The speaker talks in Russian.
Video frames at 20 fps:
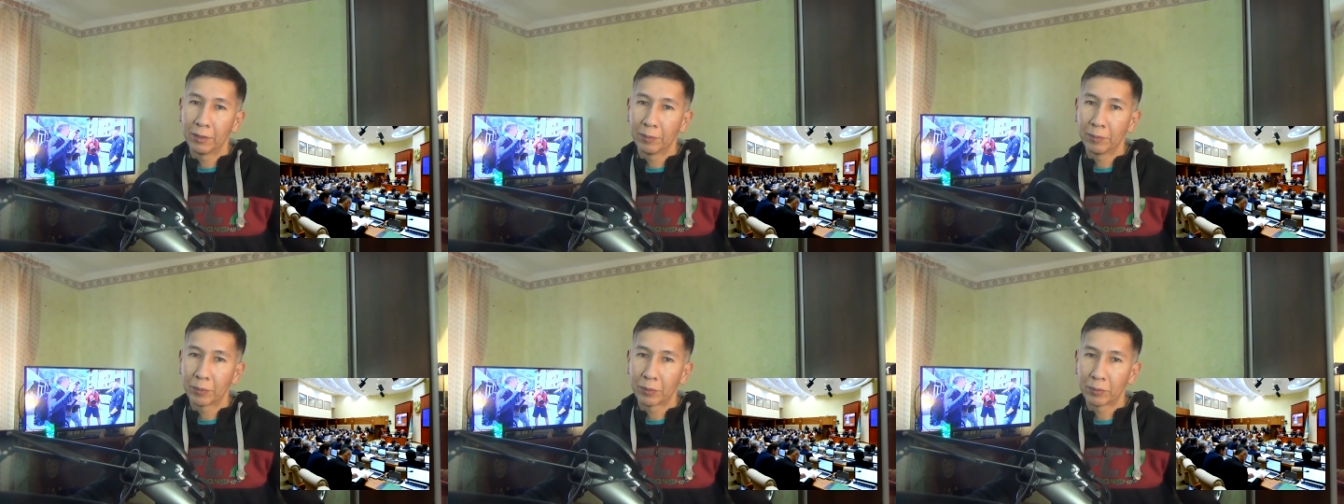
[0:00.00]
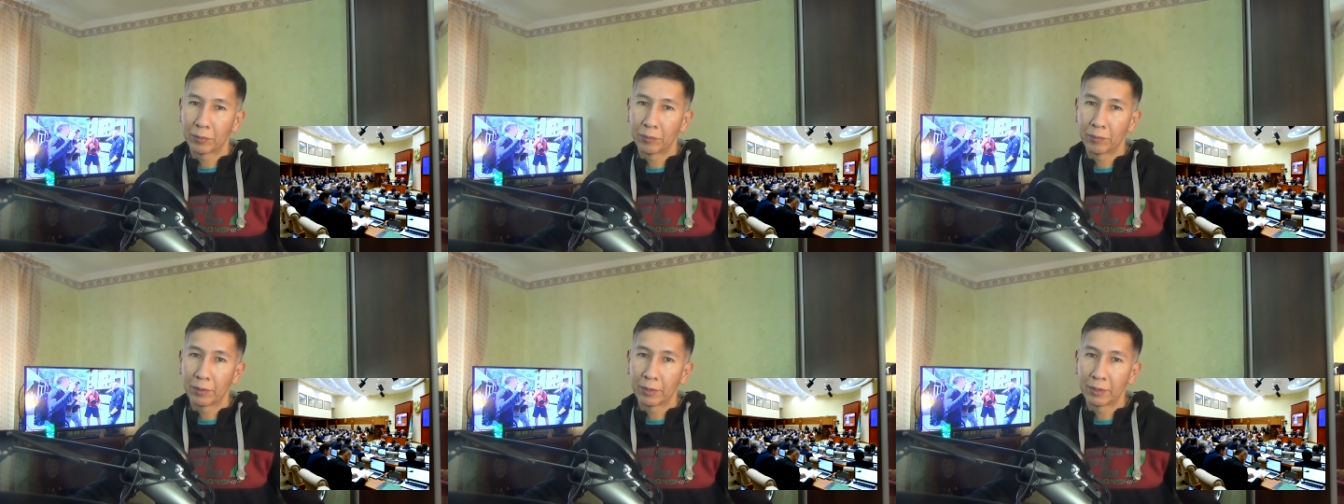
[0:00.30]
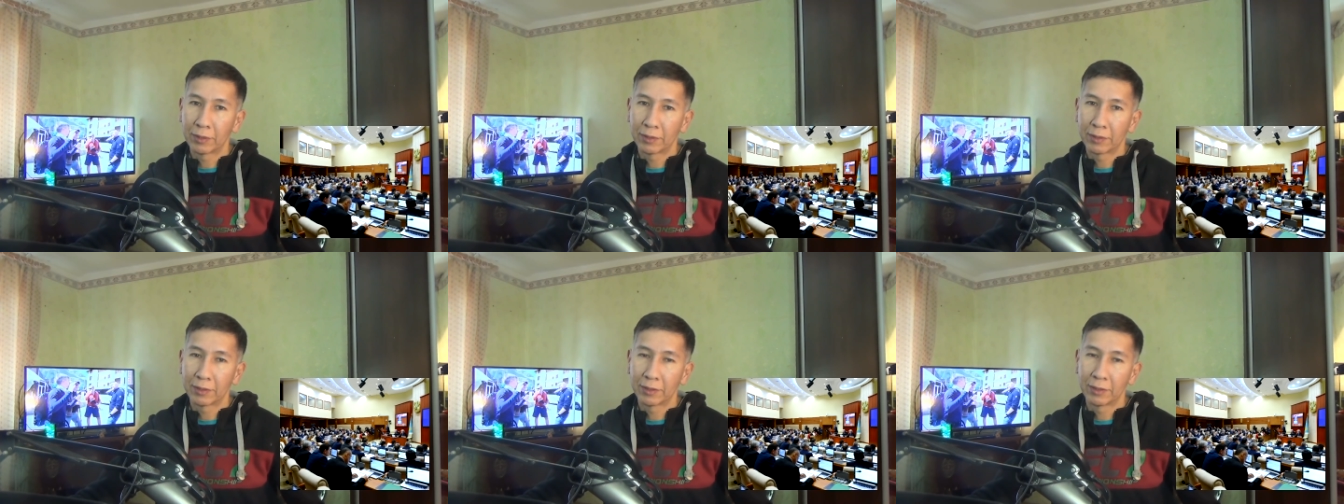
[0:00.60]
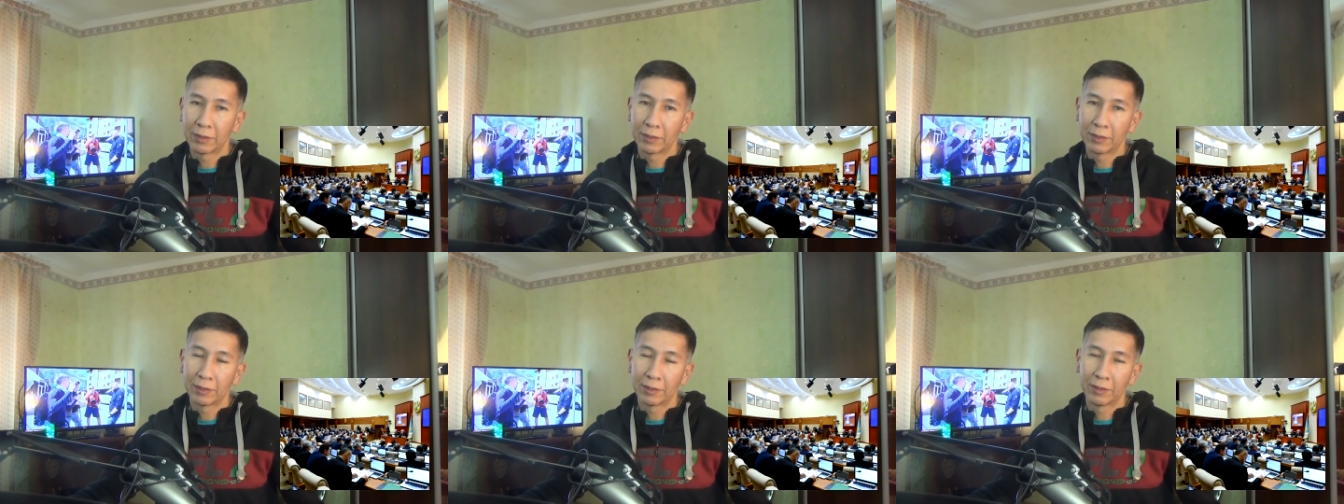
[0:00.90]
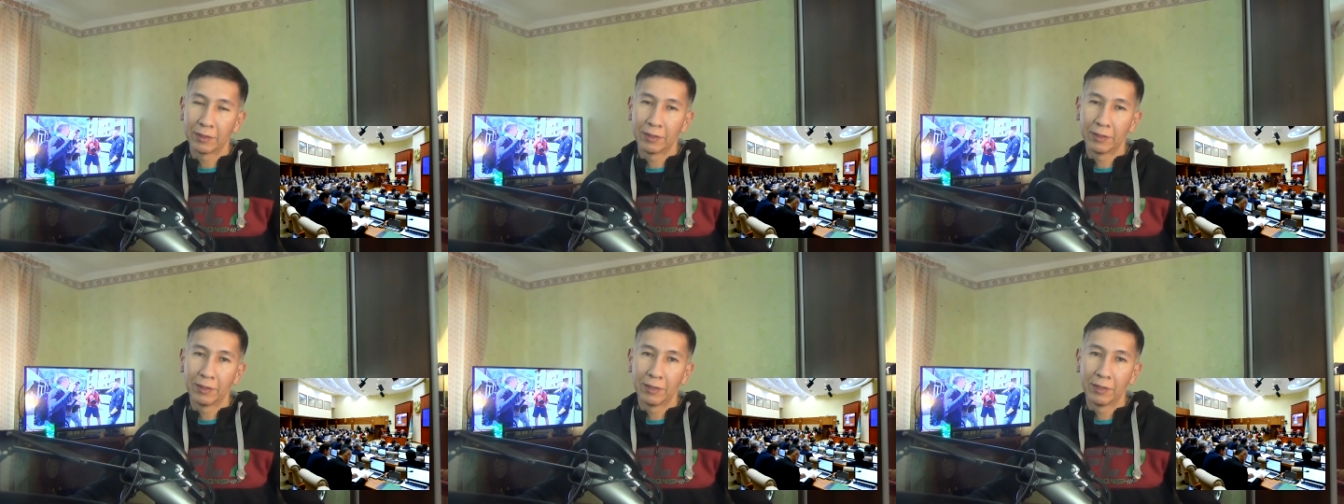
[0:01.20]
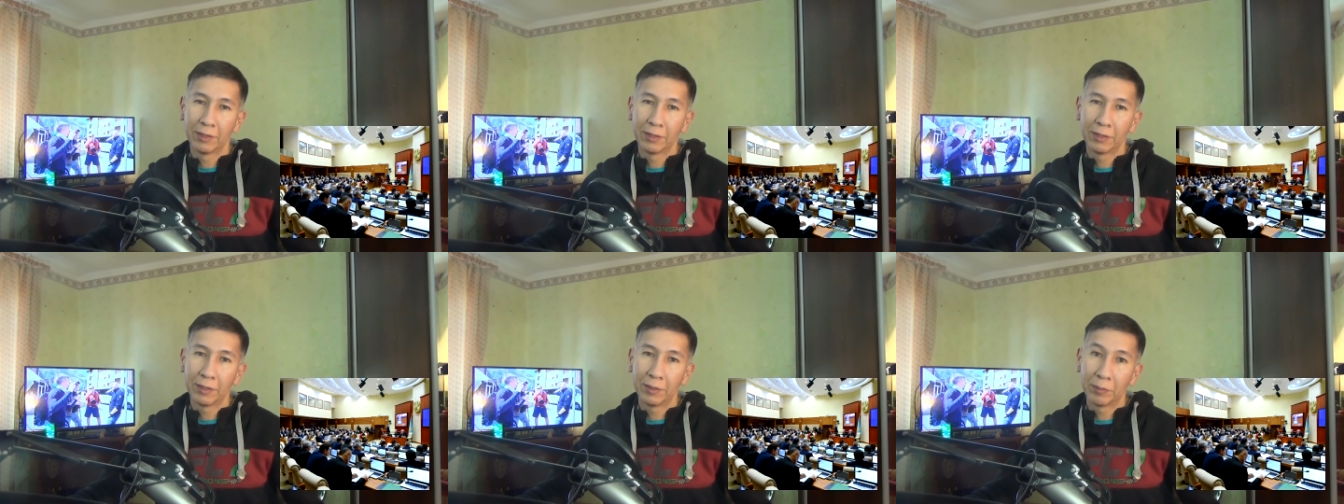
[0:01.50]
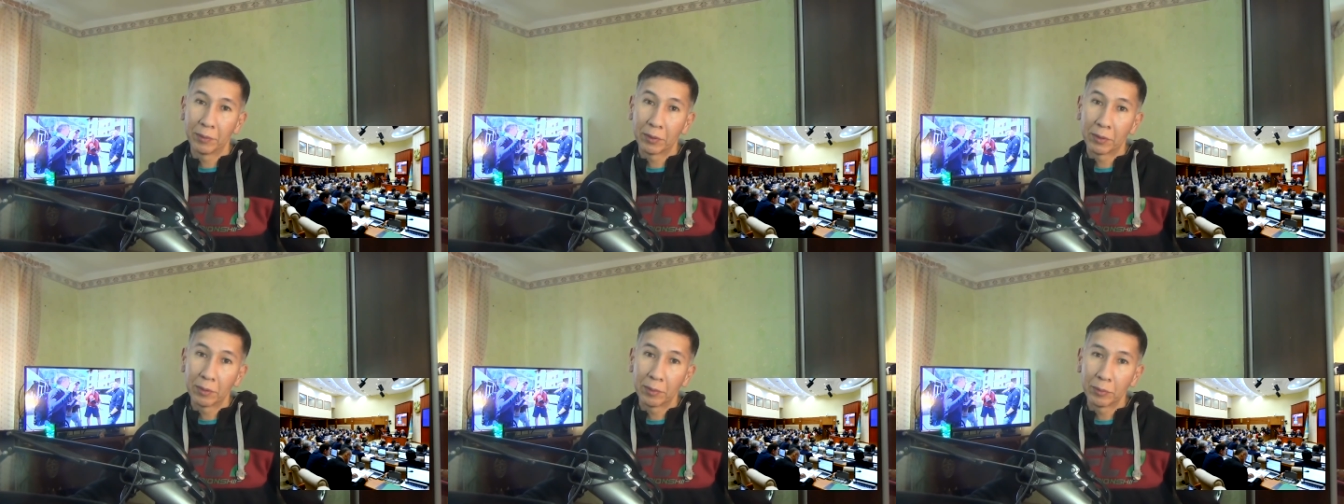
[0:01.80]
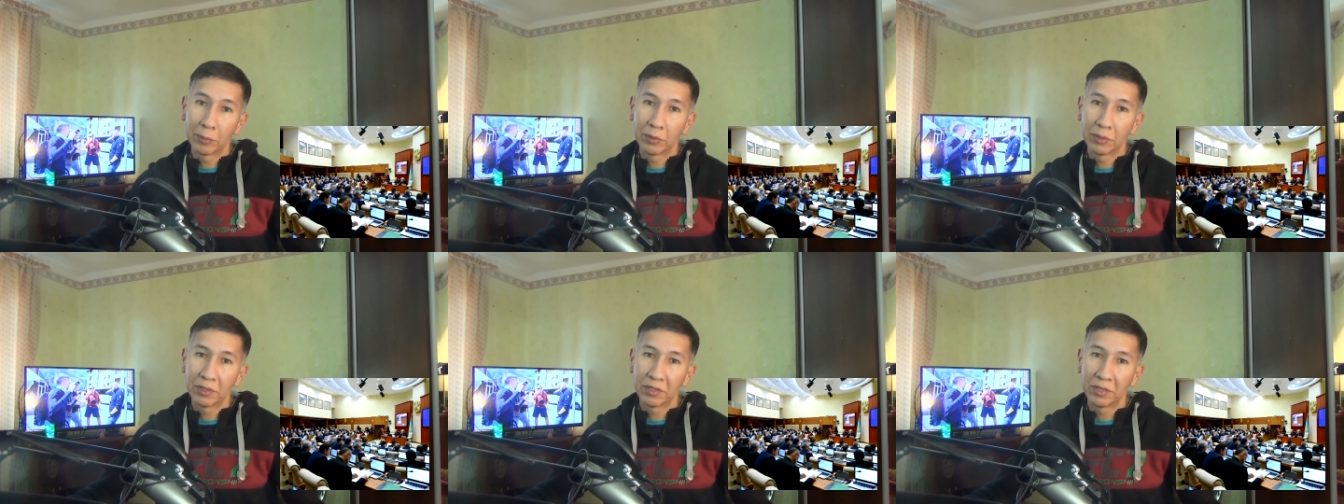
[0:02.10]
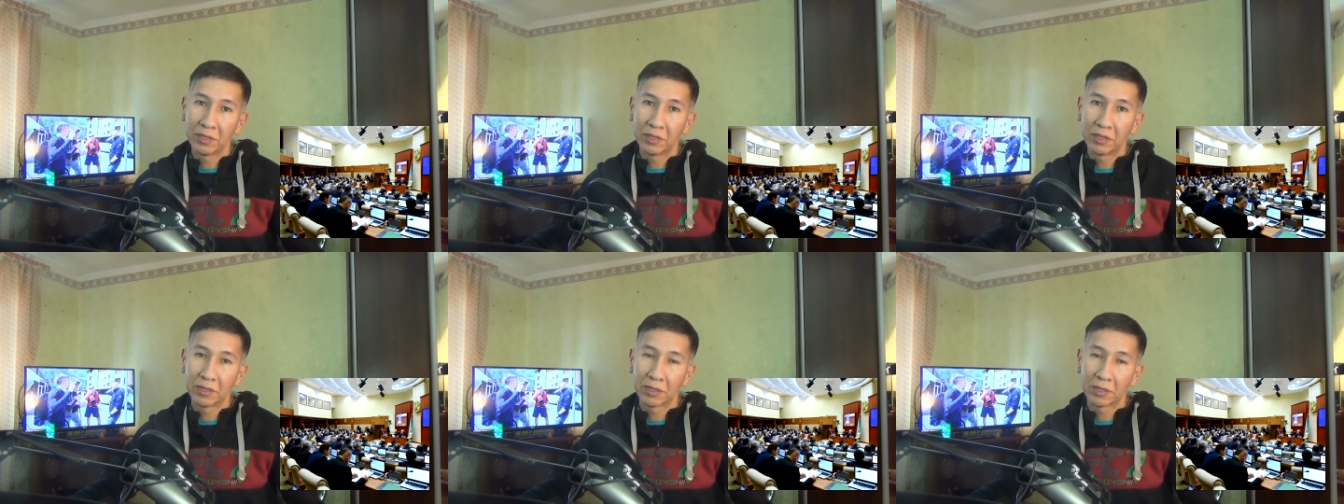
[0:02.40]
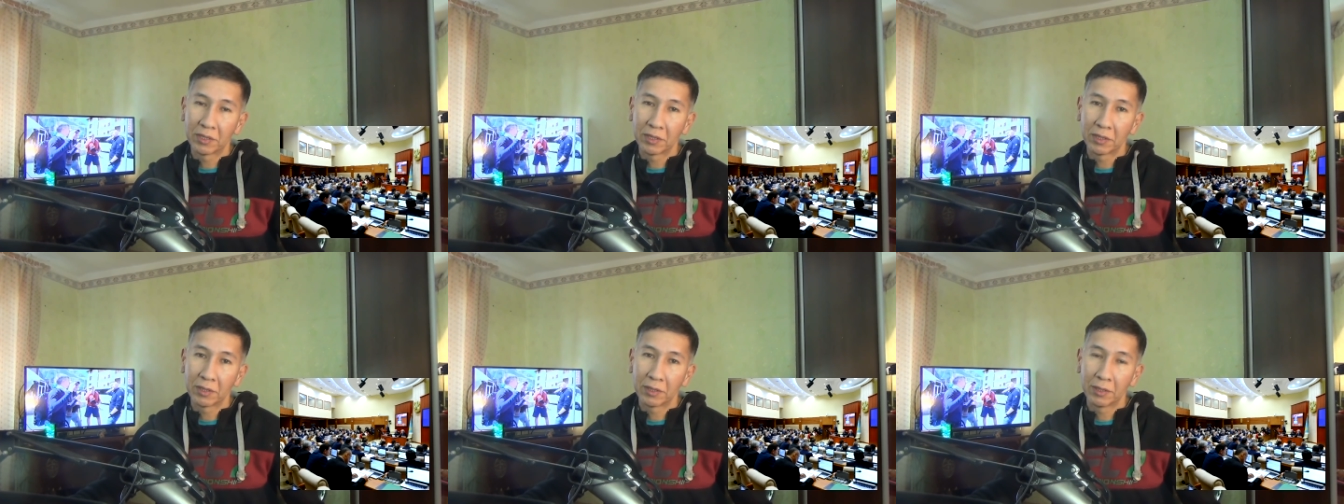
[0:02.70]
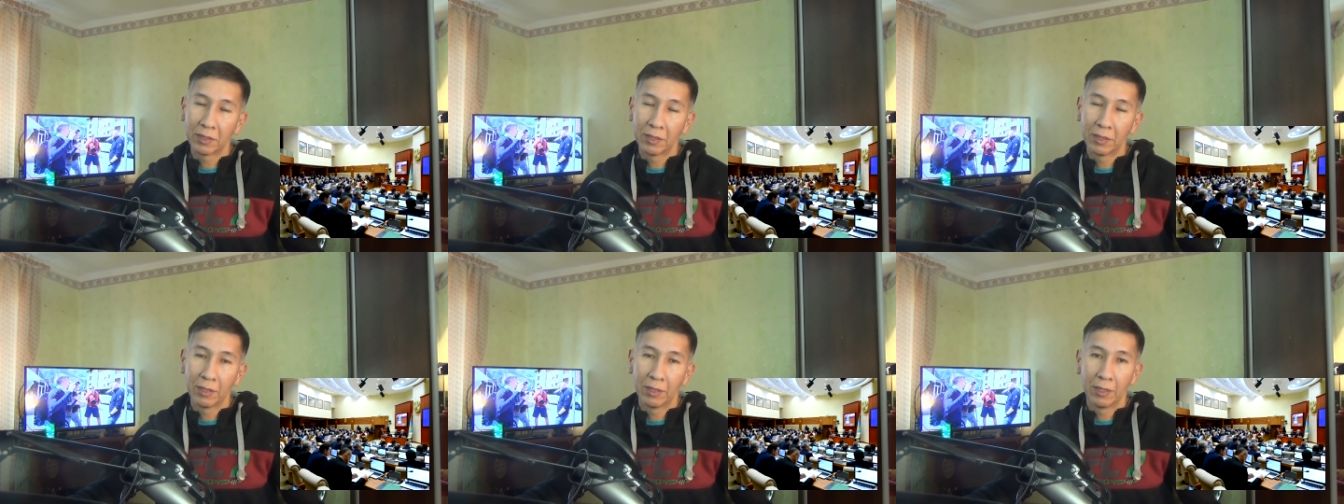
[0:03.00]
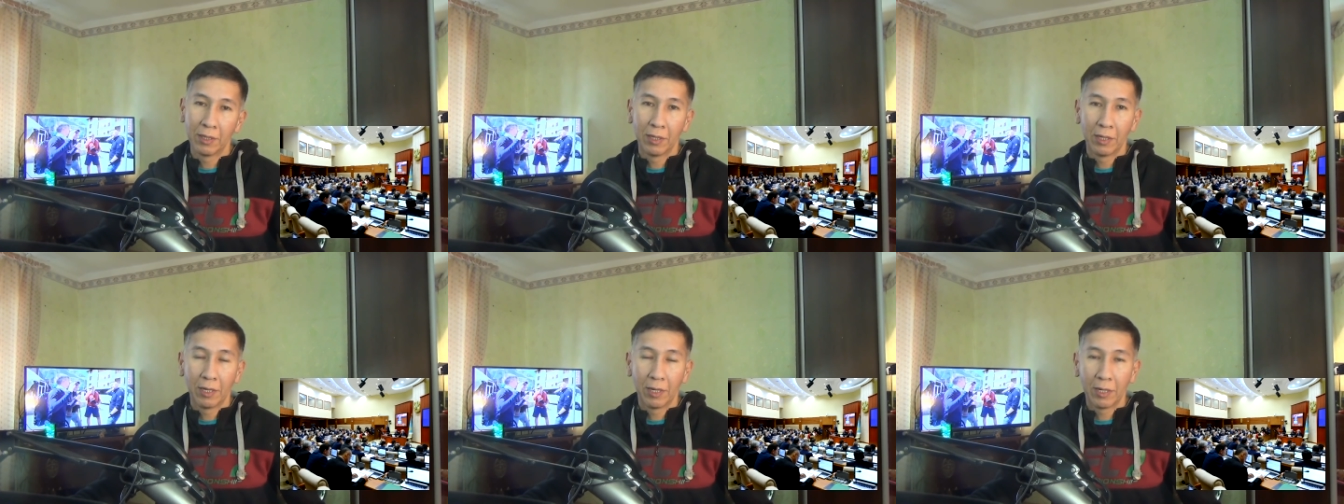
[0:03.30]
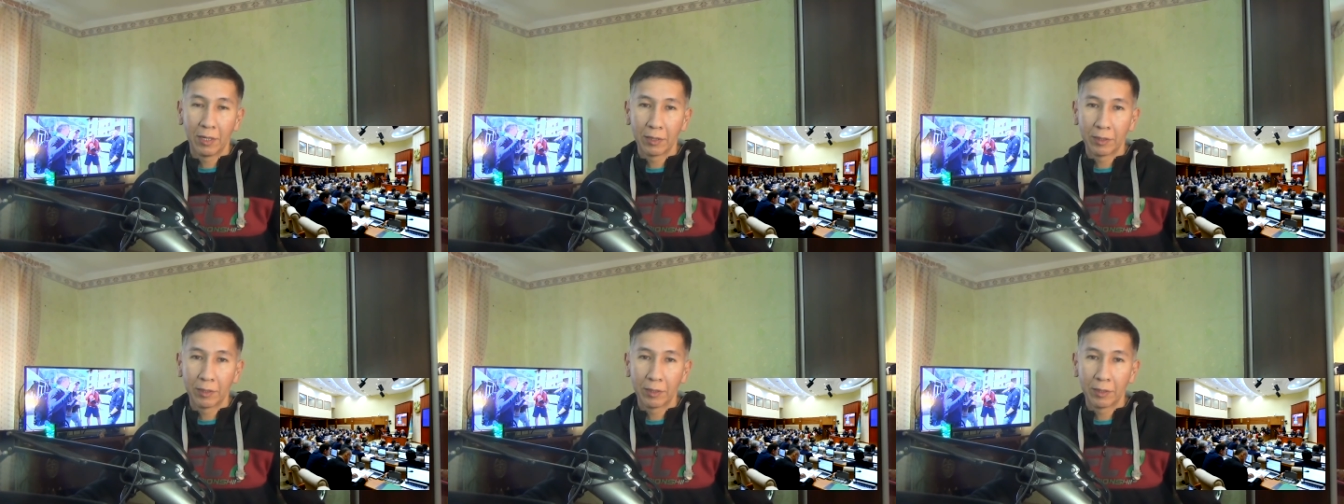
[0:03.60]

провластная, типа коммунистическая – она